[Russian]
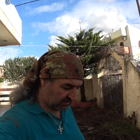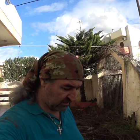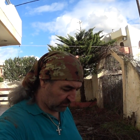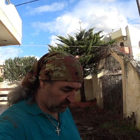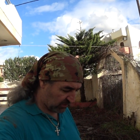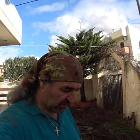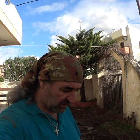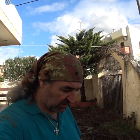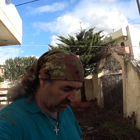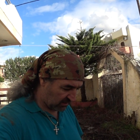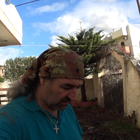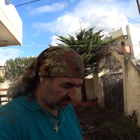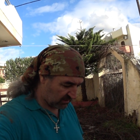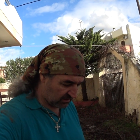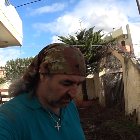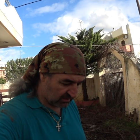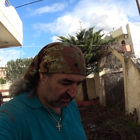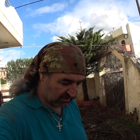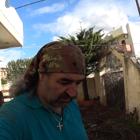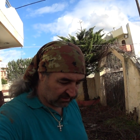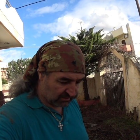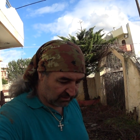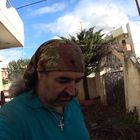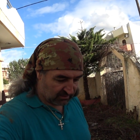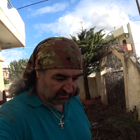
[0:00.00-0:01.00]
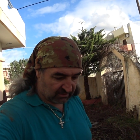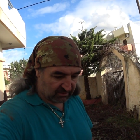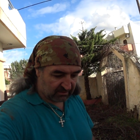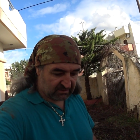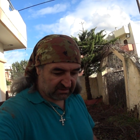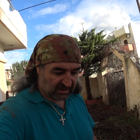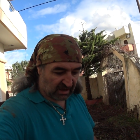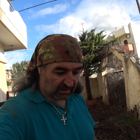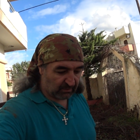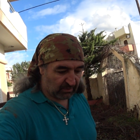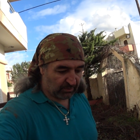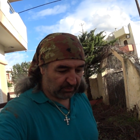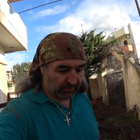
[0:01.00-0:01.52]
чем было.
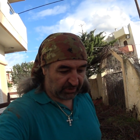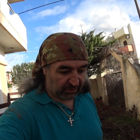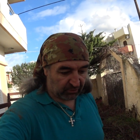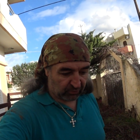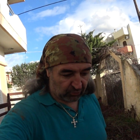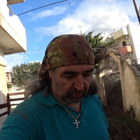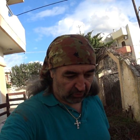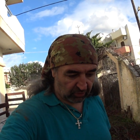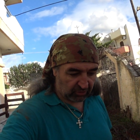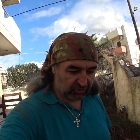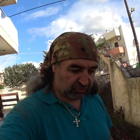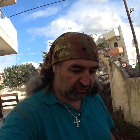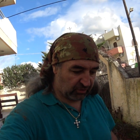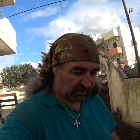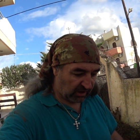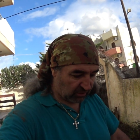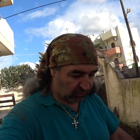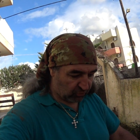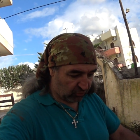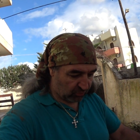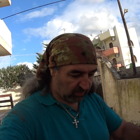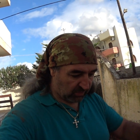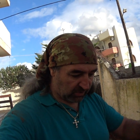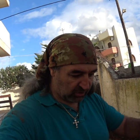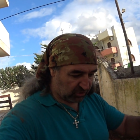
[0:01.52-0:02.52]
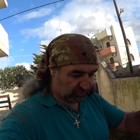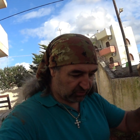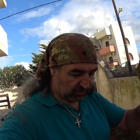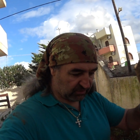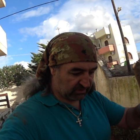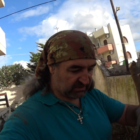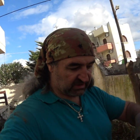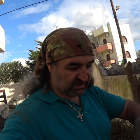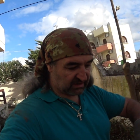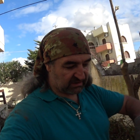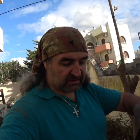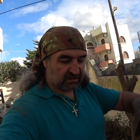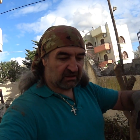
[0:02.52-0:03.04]
Самый прикол, что я думал, что
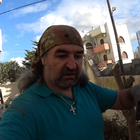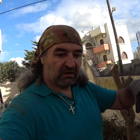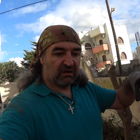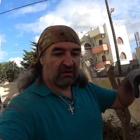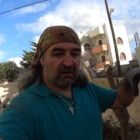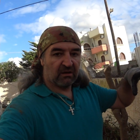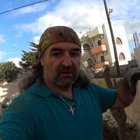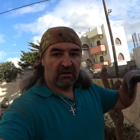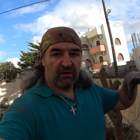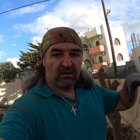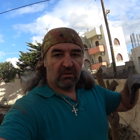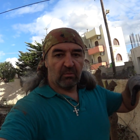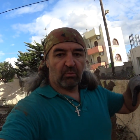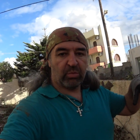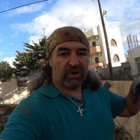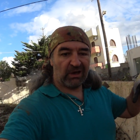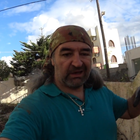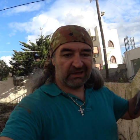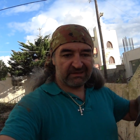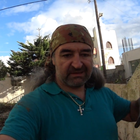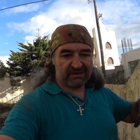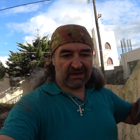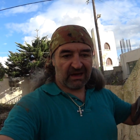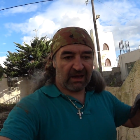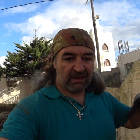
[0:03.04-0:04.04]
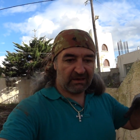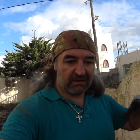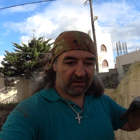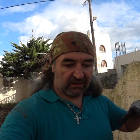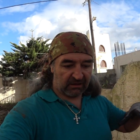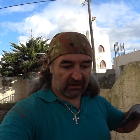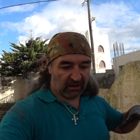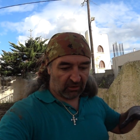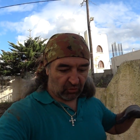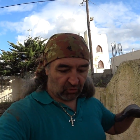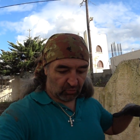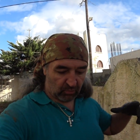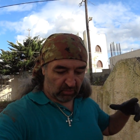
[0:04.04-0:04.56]
здесь
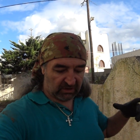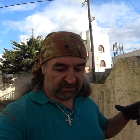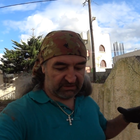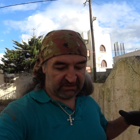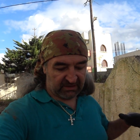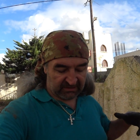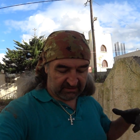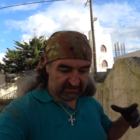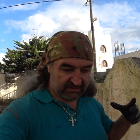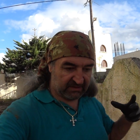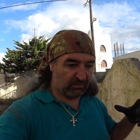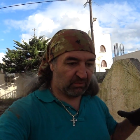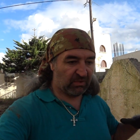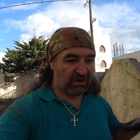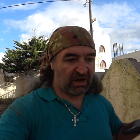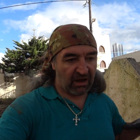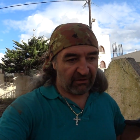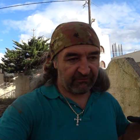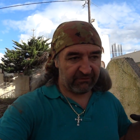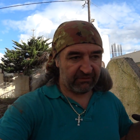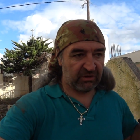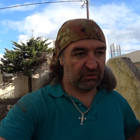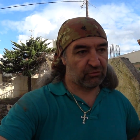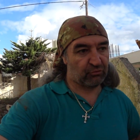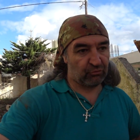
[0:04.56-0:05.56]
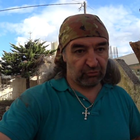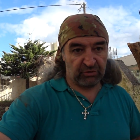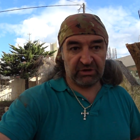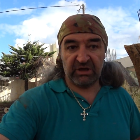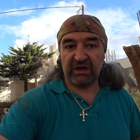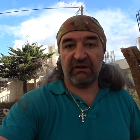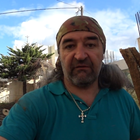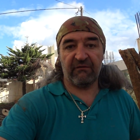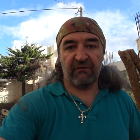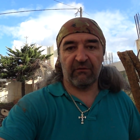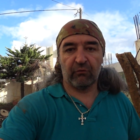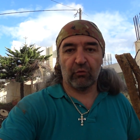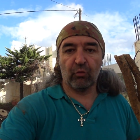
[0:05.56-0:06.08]
палисадник, я думал, здесь земля внизу, ну,
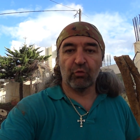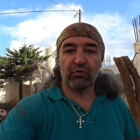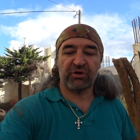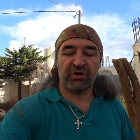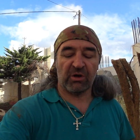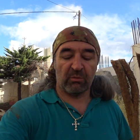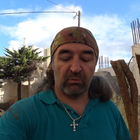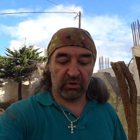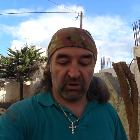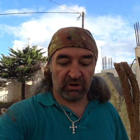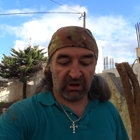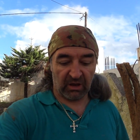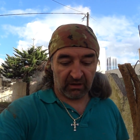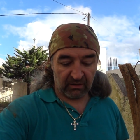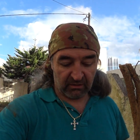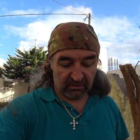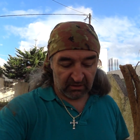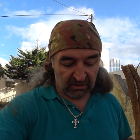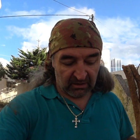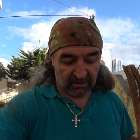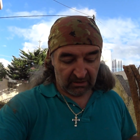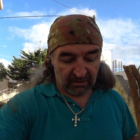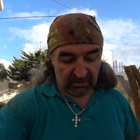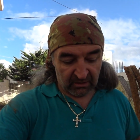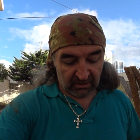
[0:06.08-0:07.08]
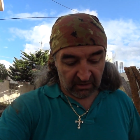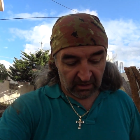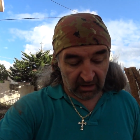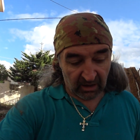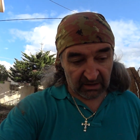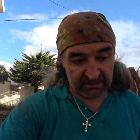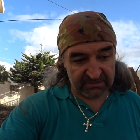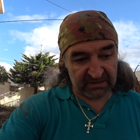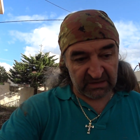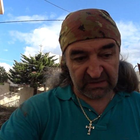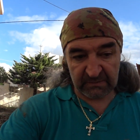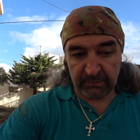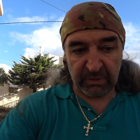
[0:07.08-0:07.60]
деревьев куча была.
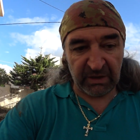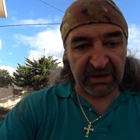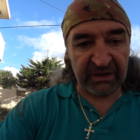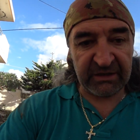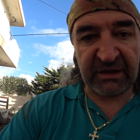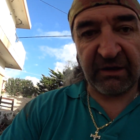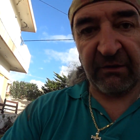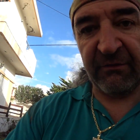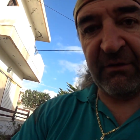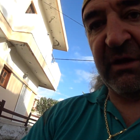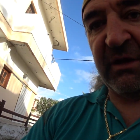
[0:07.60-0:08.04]
А здесь плитка